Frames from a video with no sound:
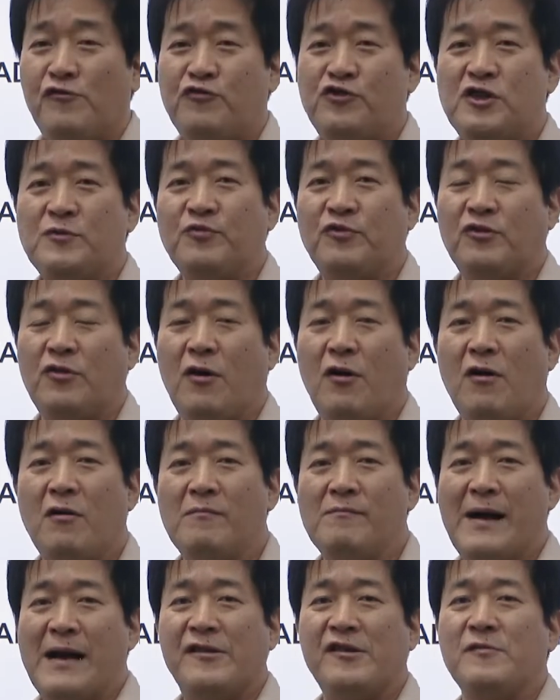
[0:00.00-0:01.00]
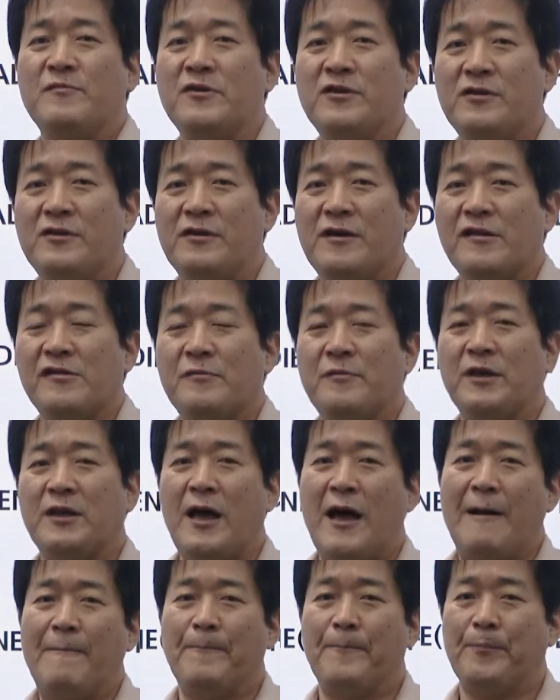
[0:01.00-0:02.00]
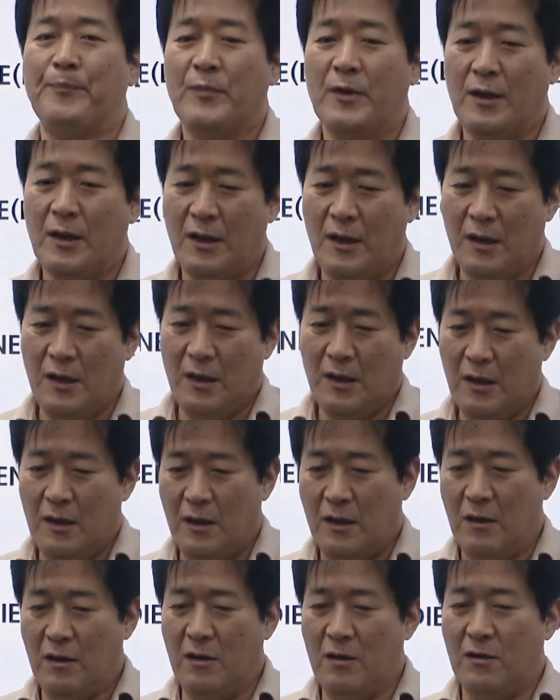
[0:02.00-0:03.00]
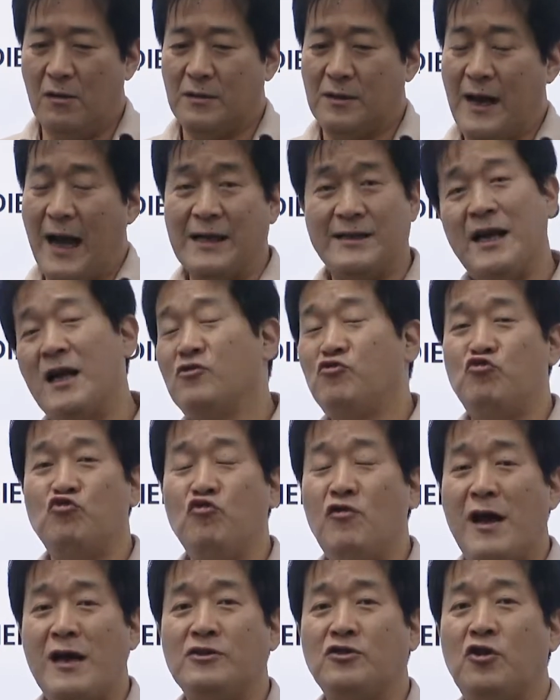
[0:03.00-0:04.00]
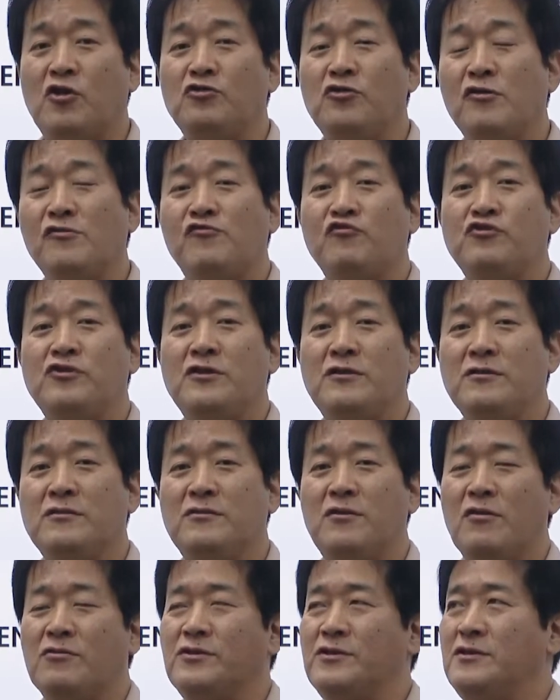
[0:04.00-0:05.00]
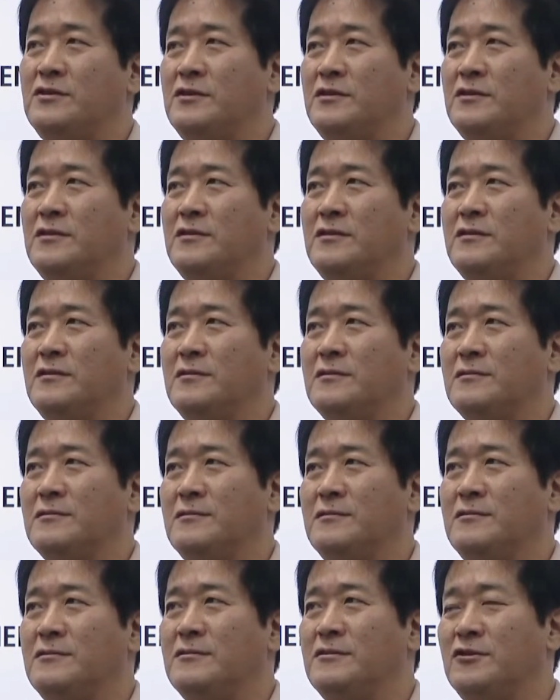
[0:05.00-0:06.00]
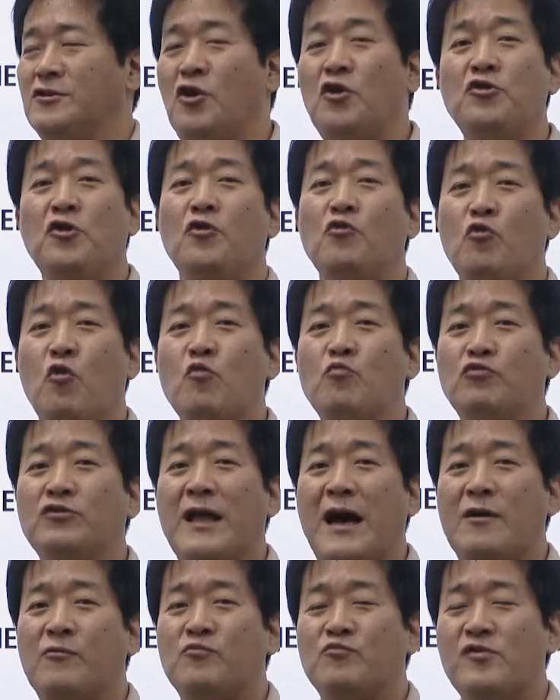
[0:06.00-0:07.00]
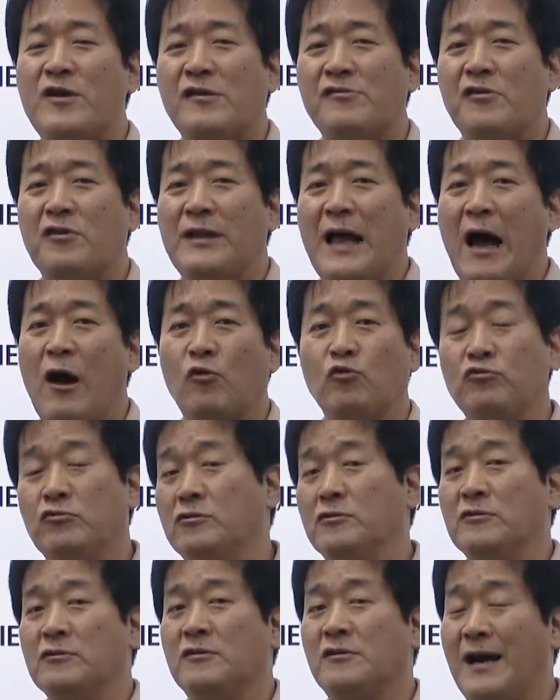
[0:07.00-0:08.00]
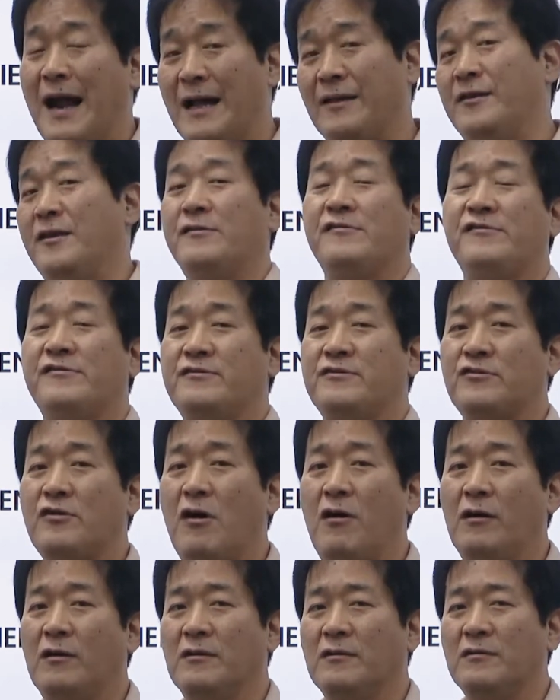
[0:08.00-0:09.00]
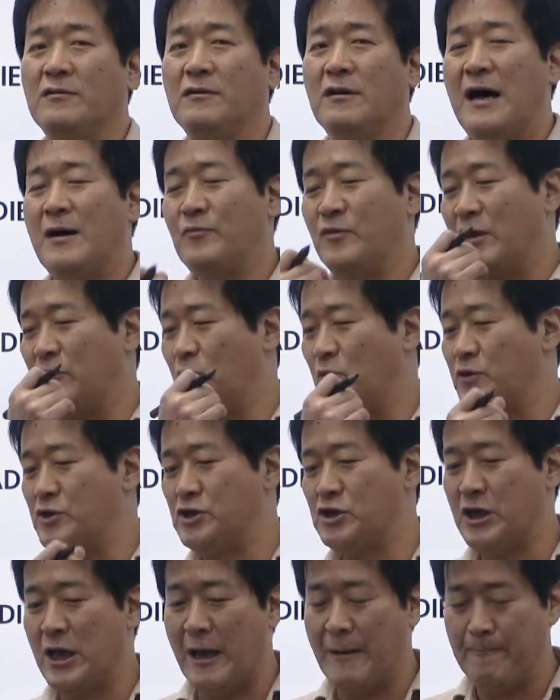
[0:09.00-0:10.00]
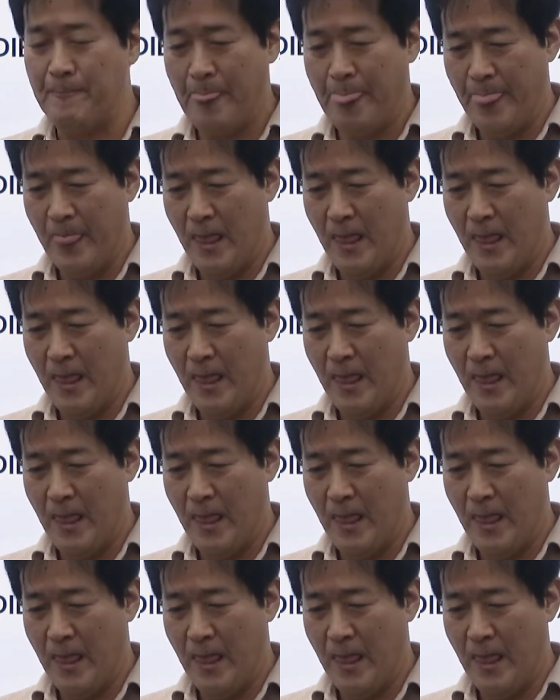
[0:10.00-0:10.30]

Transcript: 수지부터 말씀을 드리겠습니다. 어, 가장 중요한 천연 수지는 역시 그 천연 고무나무에서 나오는 그 라텍스죠. 어, 아무래도 이제